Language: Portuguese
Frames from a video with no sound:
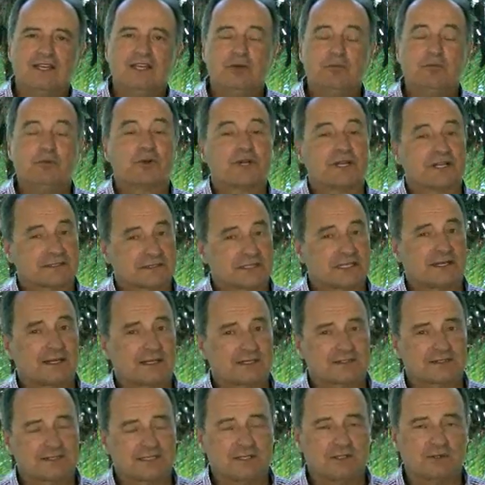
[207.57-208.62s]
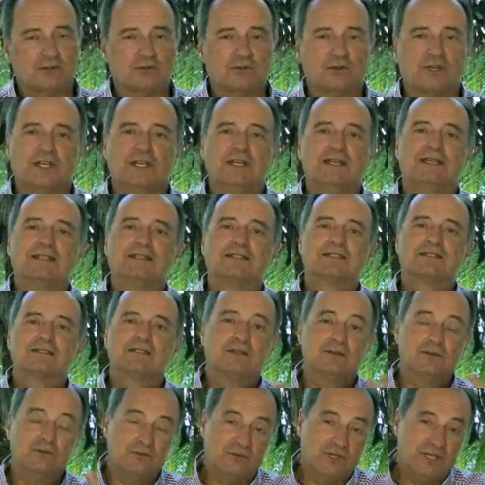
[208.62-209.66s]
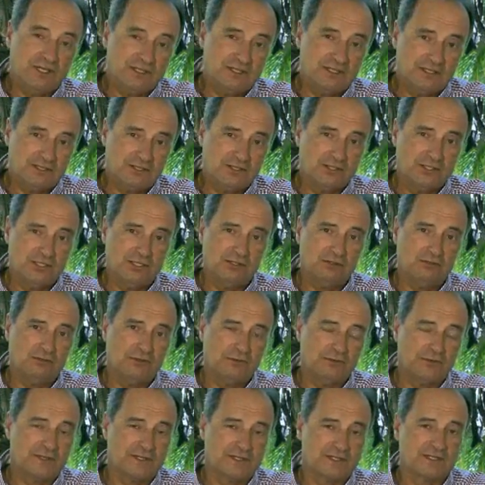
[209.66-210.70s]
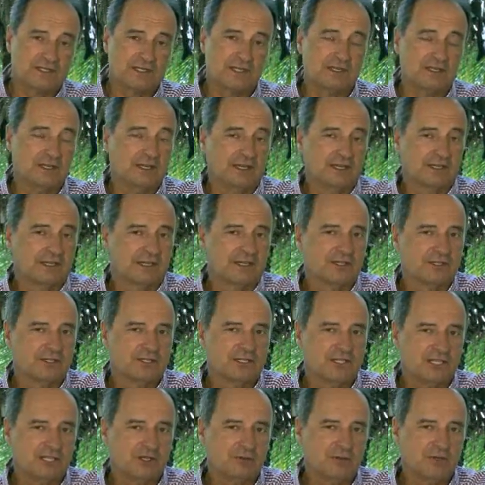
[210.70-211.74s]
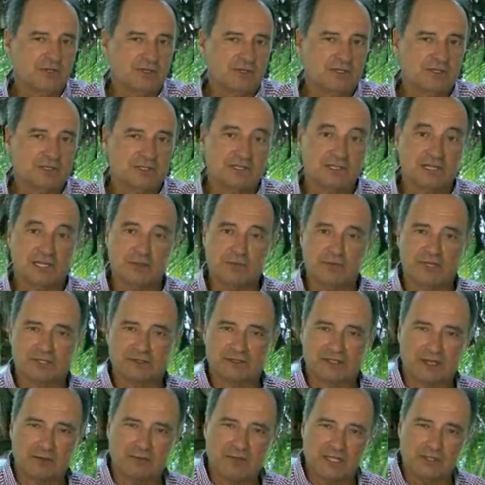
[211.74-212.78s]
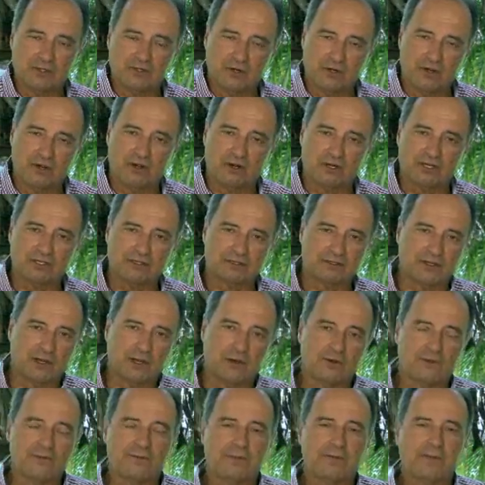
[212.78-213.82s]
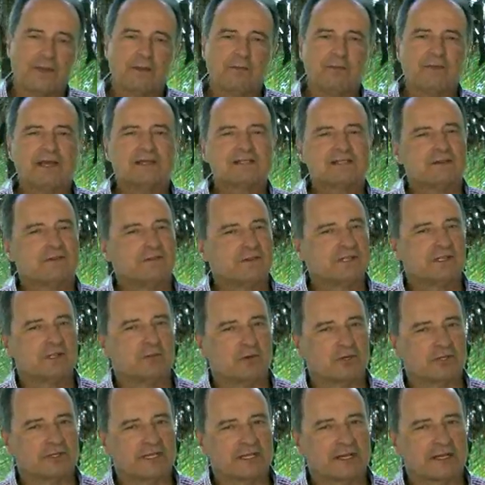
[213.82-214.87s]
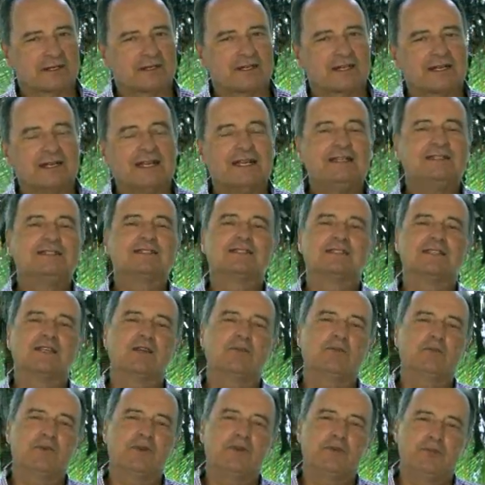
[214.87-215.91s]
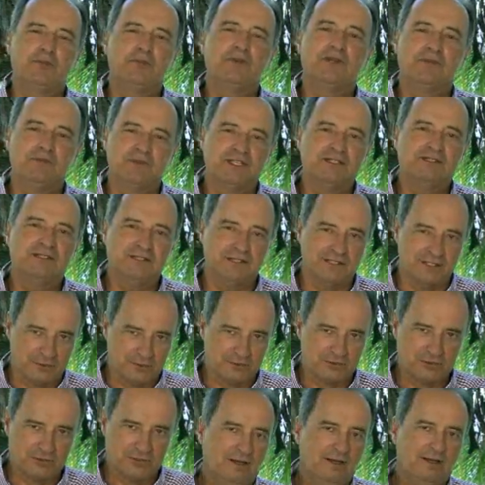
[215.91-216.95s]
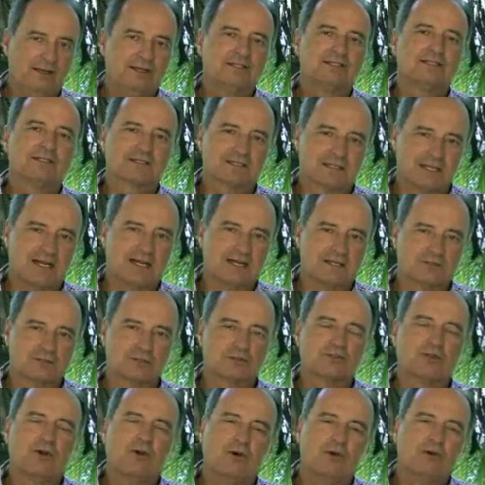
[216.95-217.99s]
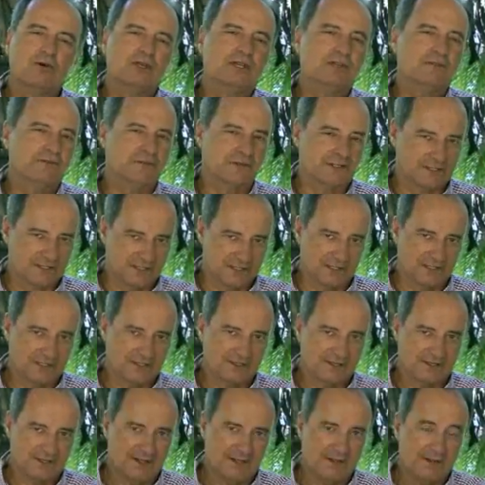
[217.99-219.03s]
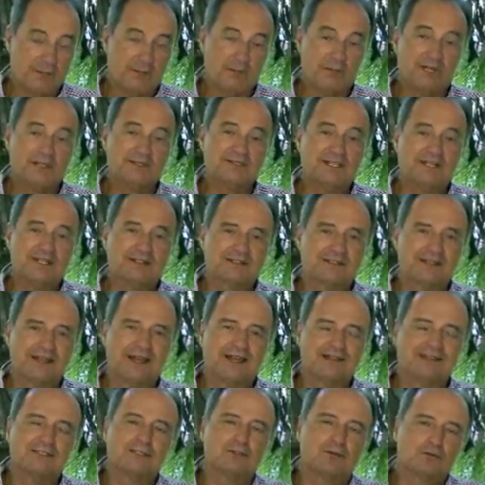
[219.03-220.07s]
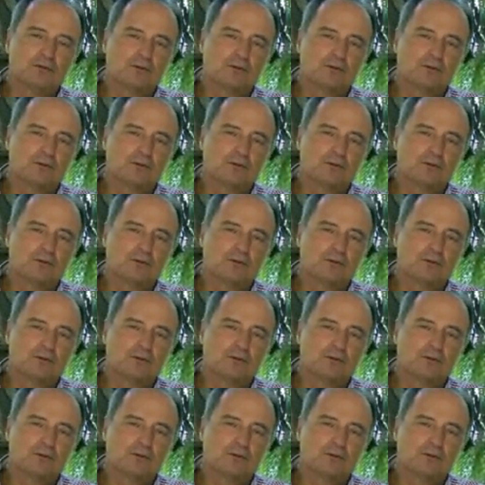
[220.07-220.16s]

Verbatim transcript: e por essa razão estão insistindo em fazer regime, se alimentar melhor e tal. Mas a vida moderna nem sempre permite isso. Nesses casos, o que fazer? Para tratar de